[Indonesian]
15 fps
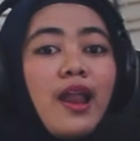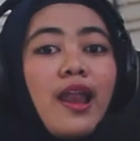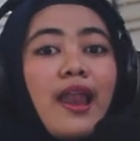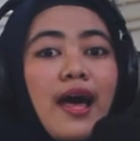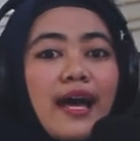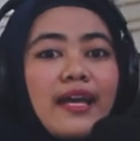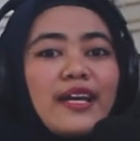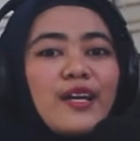
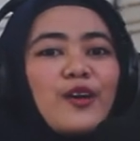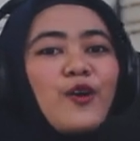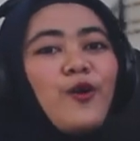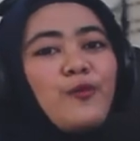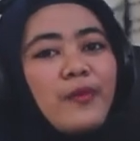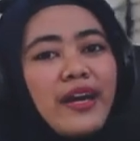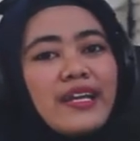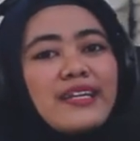like,
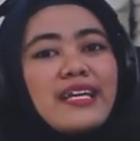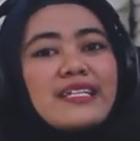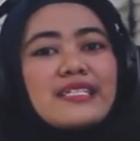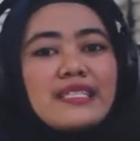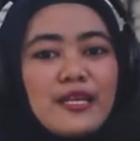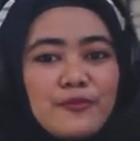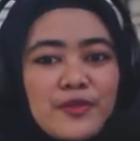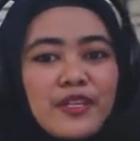comment, dan
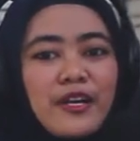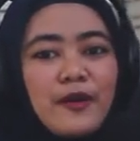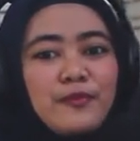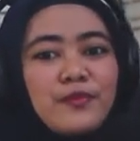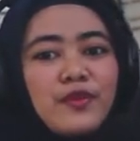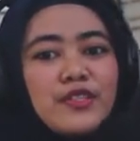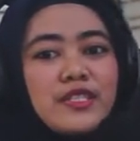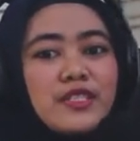subscribe
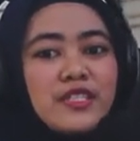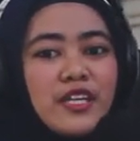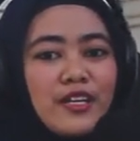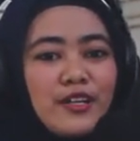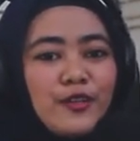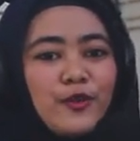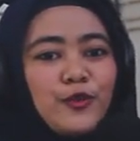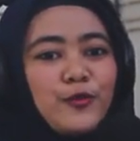
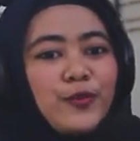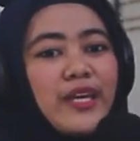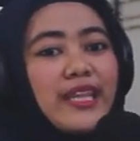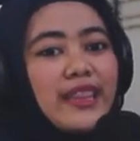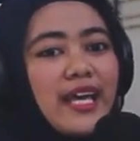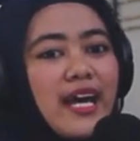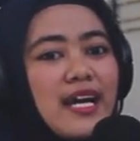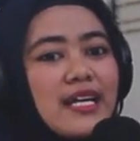channel YouTube
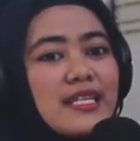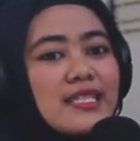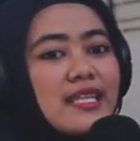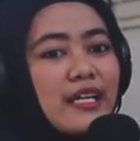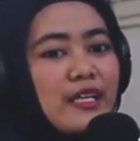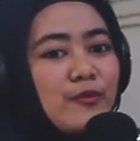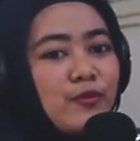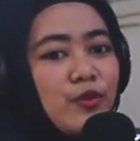kita,
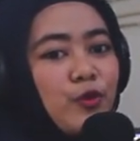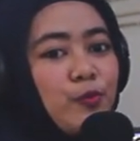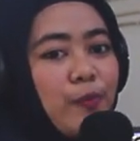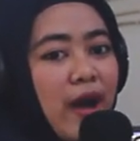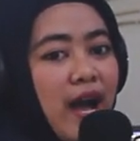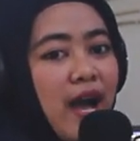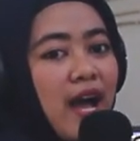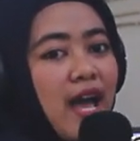Stakim
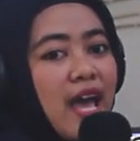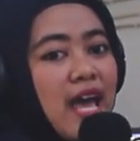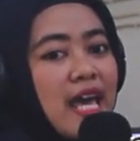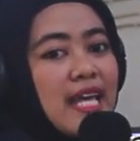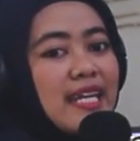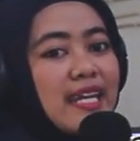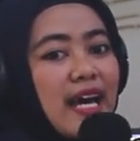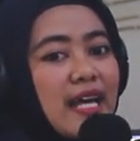Kupang.
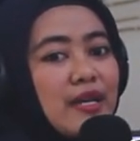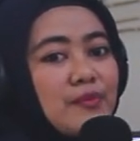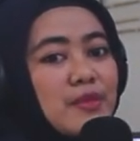Dan